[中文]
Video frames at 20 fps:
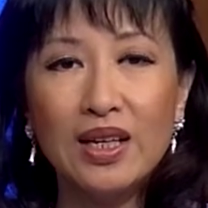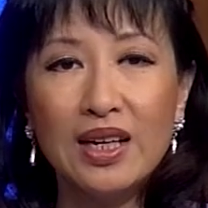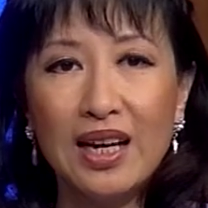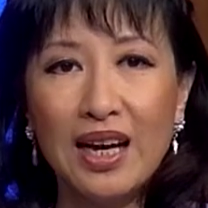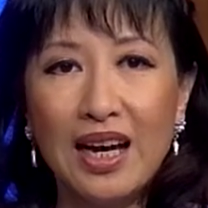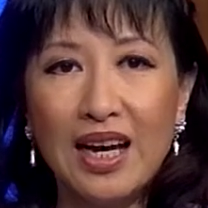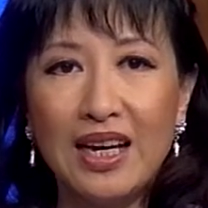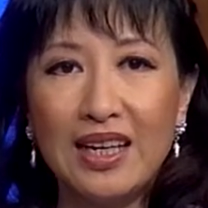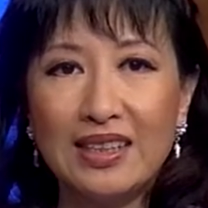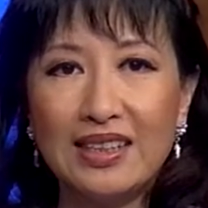
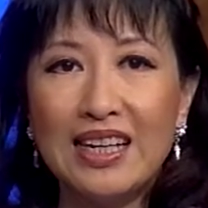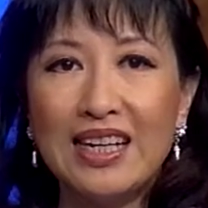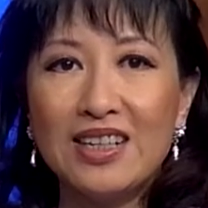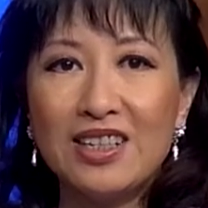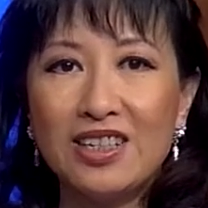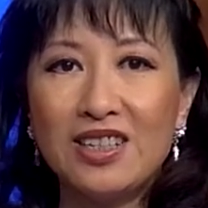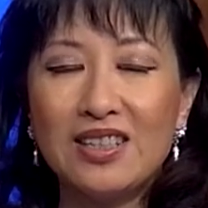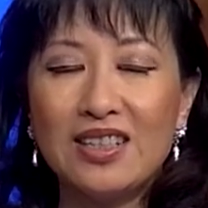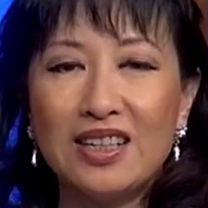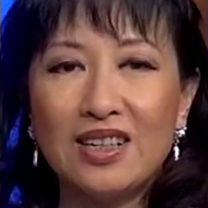呃，但
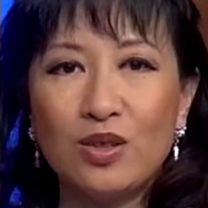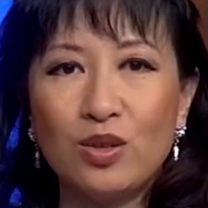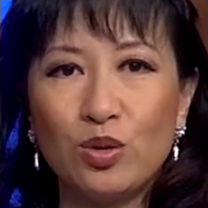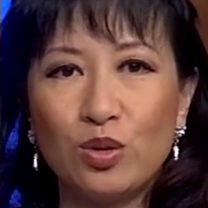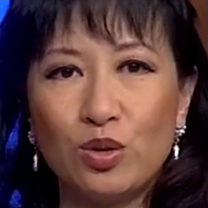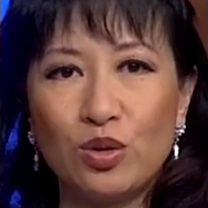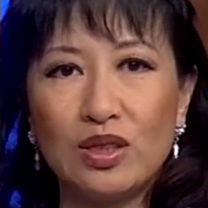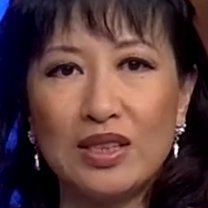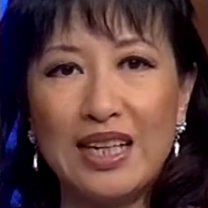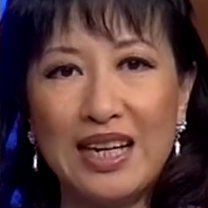是呢，就是
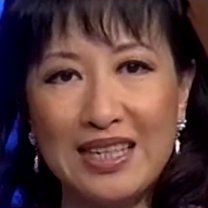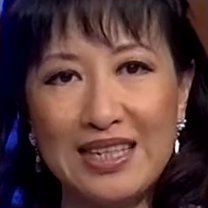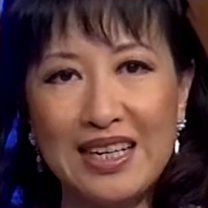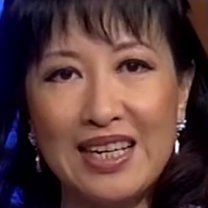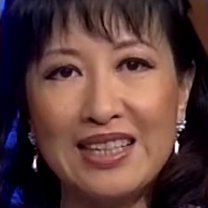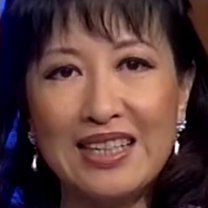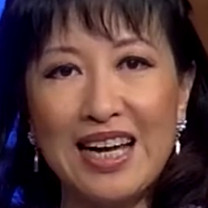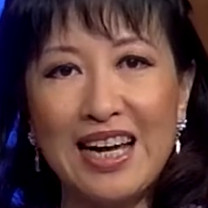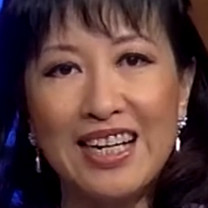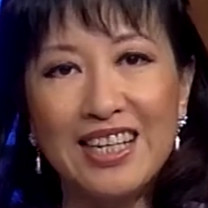说大家
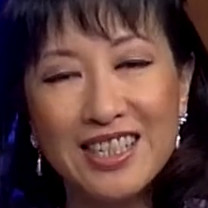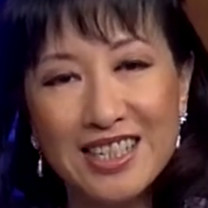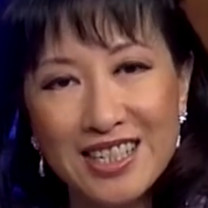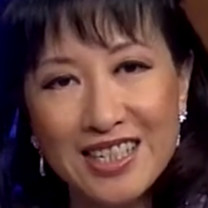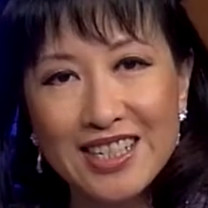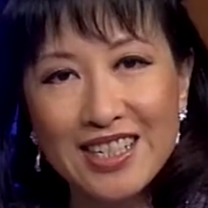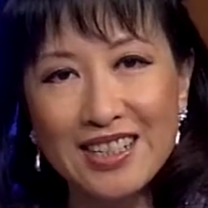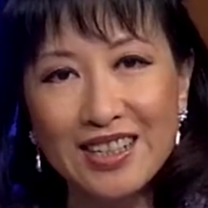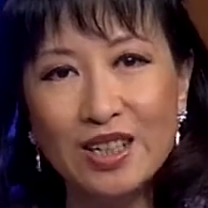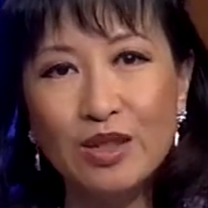呢，还是
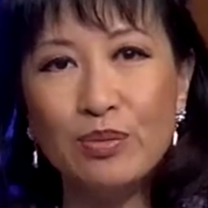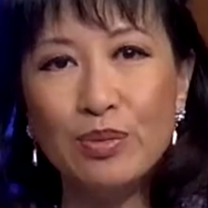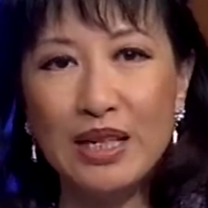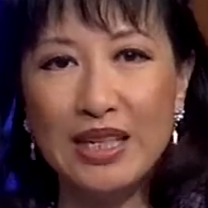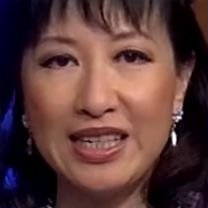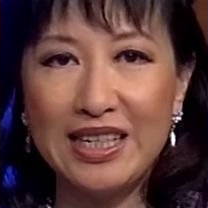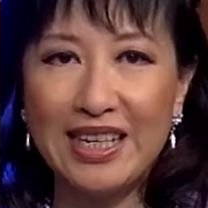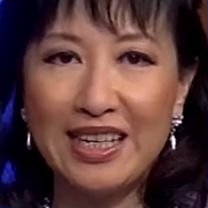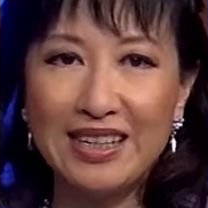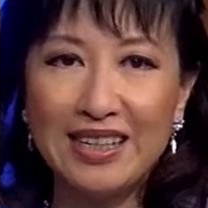记得每
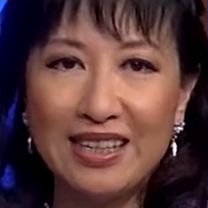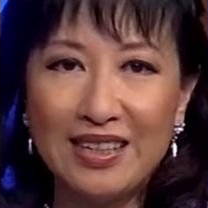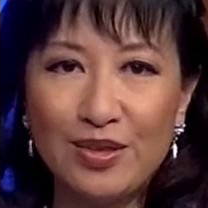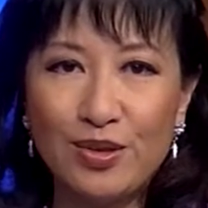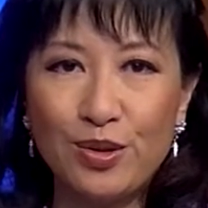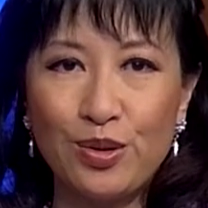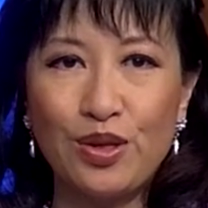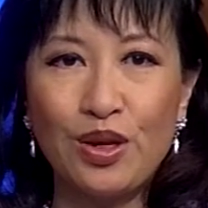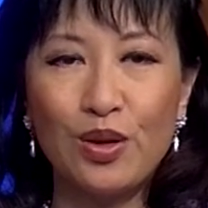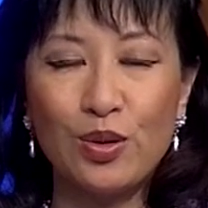年呢，就
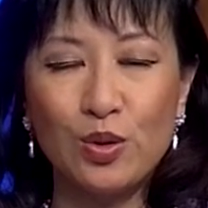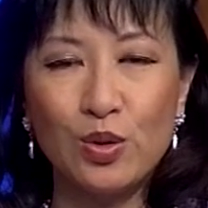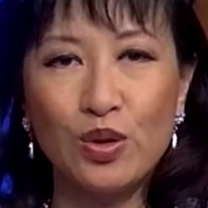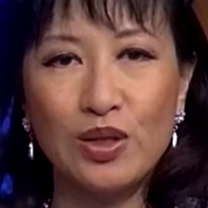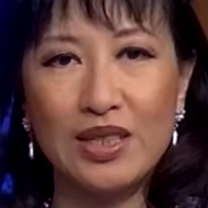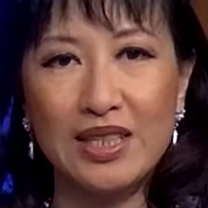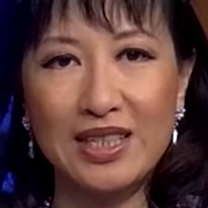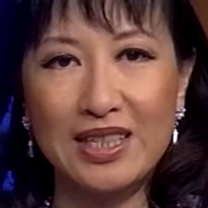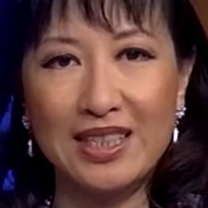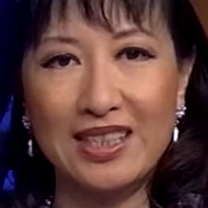是要做
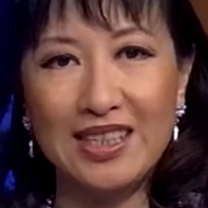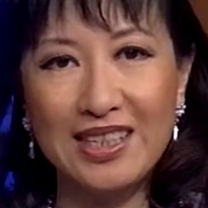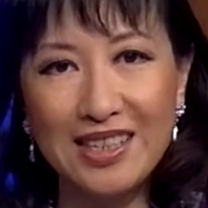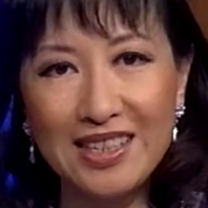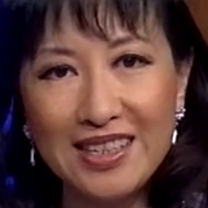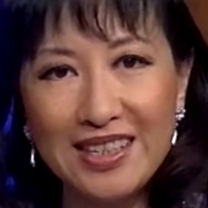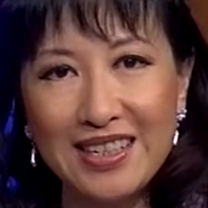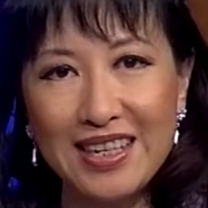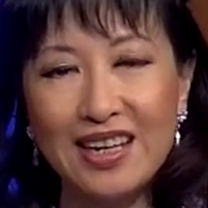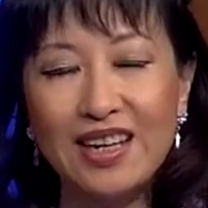这个体
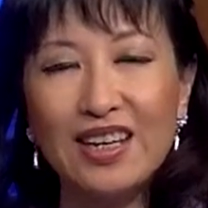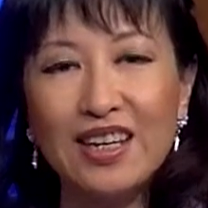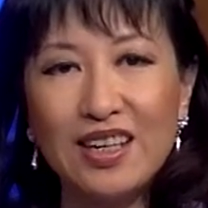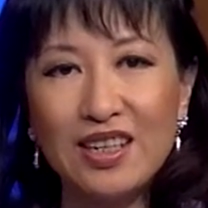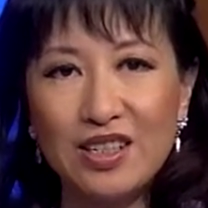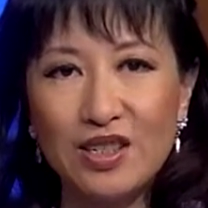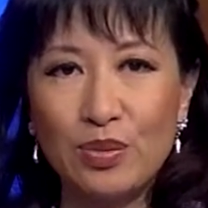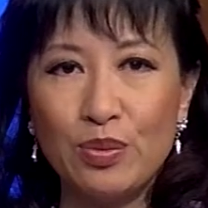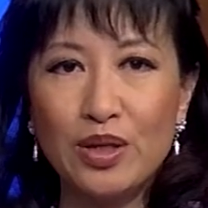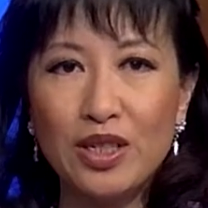检，
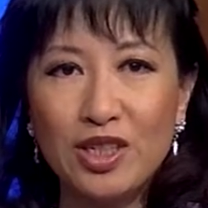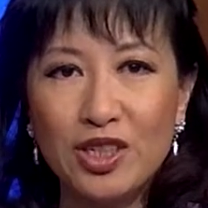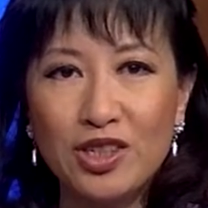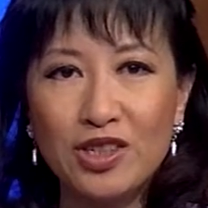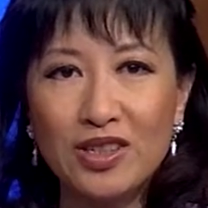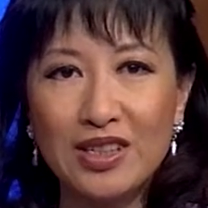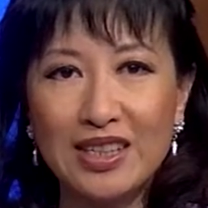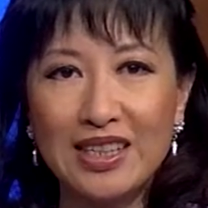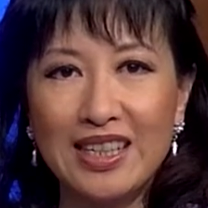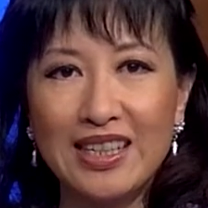就 make
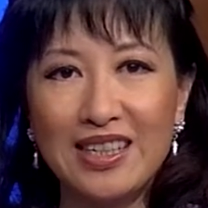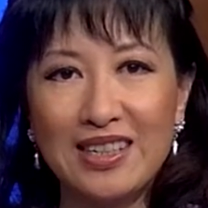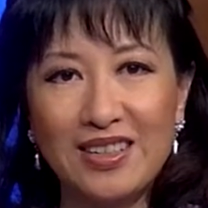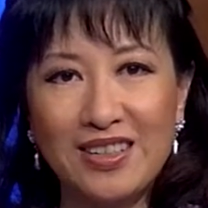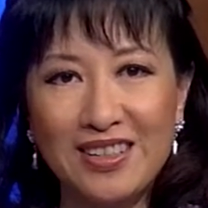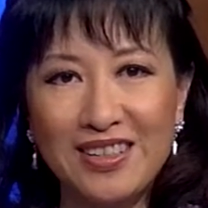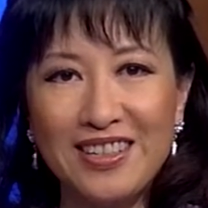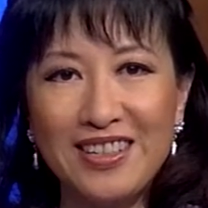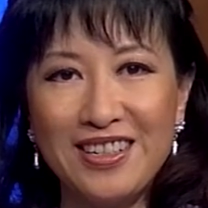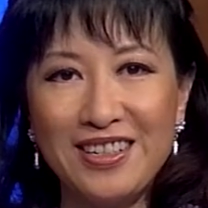sure 呢，你
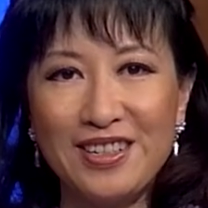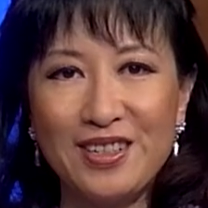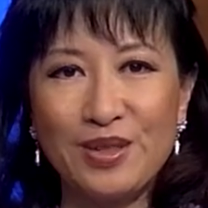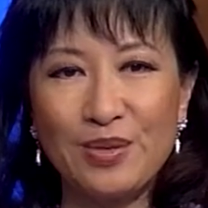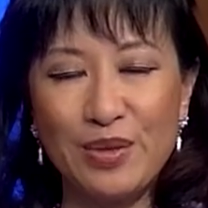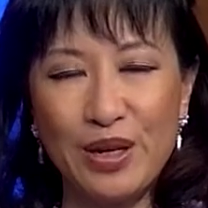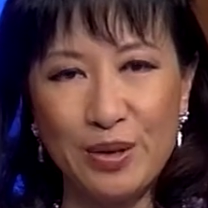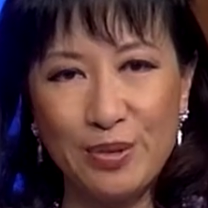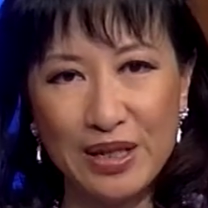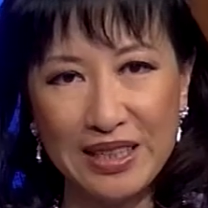身体是
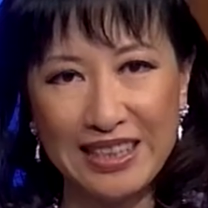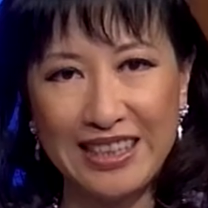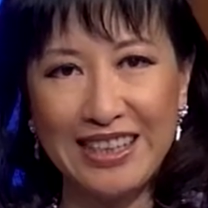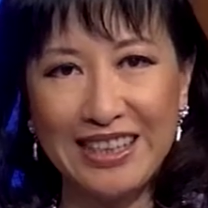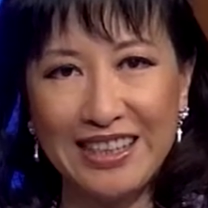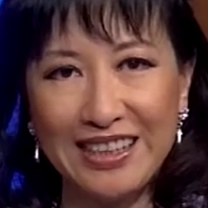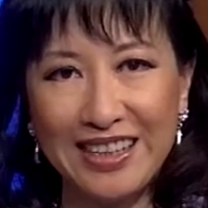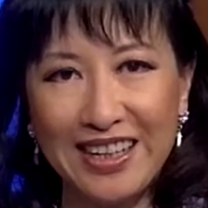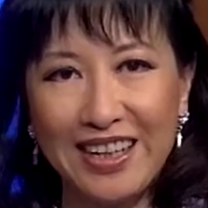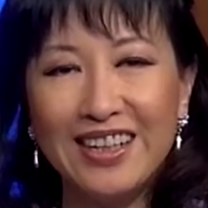没问题
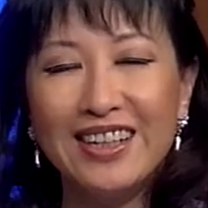的。